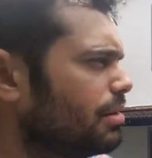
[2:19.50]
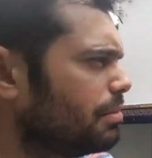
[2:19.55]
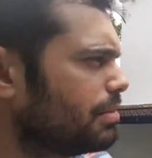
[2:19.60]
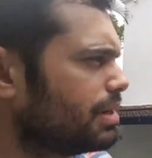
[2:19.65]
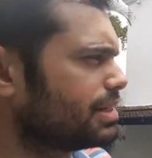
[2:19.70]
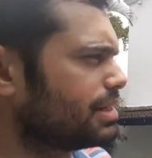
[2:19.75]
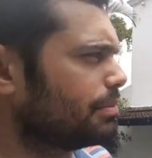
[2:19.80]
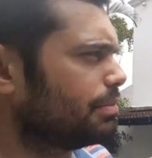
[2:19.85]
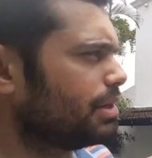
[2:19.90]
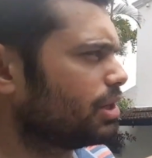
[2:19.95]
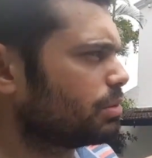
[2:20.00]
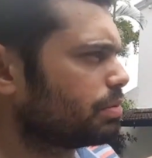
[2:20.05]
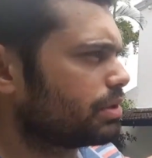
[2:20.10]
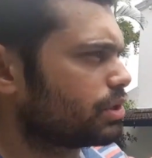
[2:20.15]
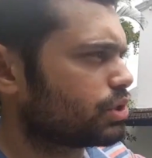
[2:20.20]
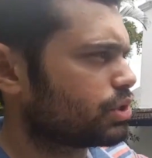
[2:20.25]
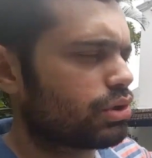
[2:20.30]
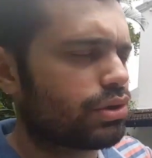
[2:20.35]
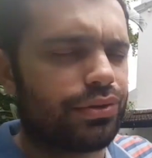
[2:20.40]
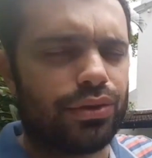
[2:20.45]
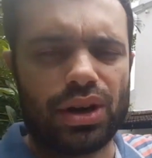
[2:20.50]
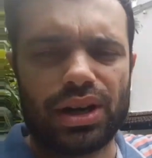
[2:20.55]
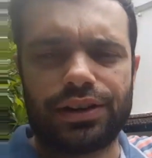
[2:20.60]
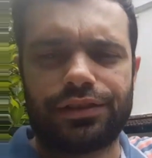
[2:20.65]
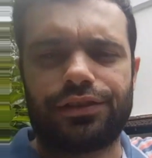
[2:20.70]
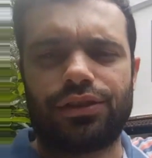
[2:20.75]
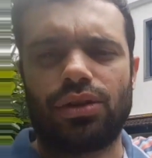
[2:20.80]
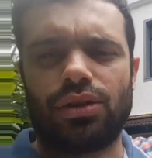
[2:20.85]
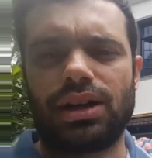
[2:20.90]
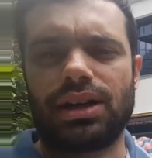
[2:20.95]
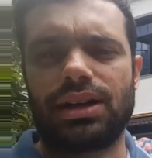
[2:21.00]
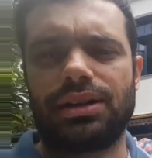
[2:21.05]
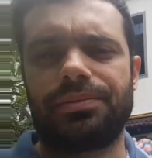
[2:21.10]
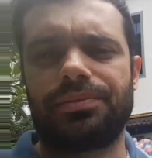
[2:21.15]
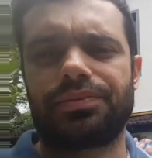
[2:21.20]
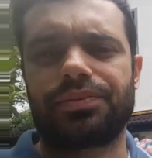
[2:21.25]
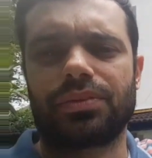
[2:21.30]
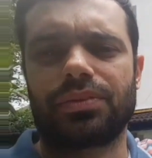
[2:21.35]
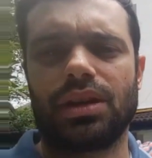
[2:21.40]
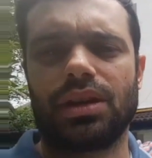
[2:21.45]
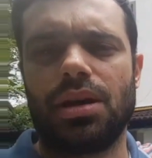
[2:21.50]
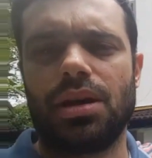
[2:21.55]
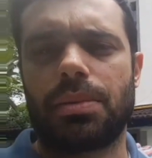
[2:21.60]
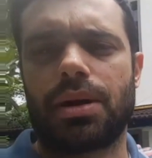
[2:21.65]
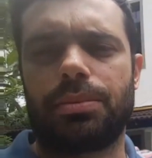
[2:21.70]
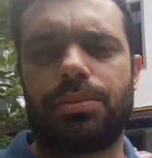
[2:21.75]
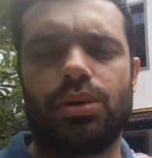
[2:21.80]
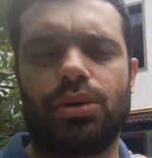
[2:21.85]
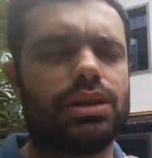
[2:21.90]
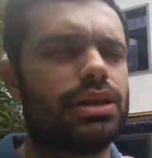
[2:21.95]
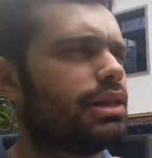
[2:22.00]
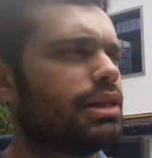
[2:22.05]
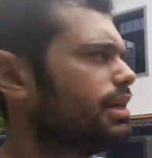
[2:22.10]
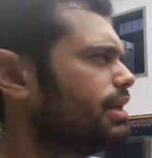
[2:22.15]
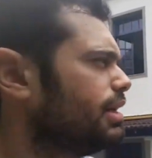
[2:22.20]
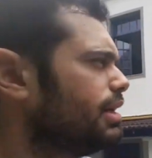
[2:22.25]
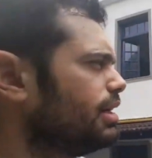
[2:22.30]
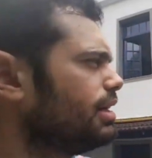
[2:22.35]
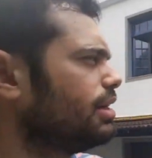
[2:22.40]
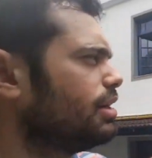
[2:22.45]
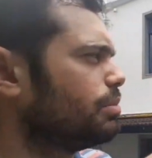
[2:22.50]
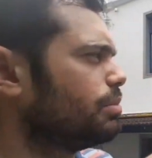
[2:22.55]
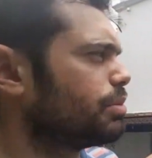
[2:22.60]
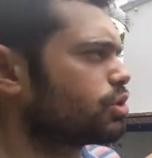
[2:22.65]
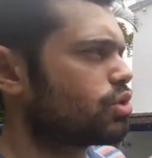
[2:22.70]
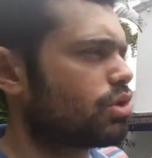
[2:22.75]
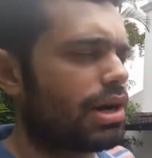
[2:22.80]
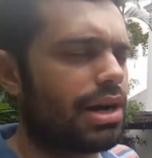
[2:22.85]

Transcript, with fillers: mas aplica o pranchão de fora a fora para poder o pessoal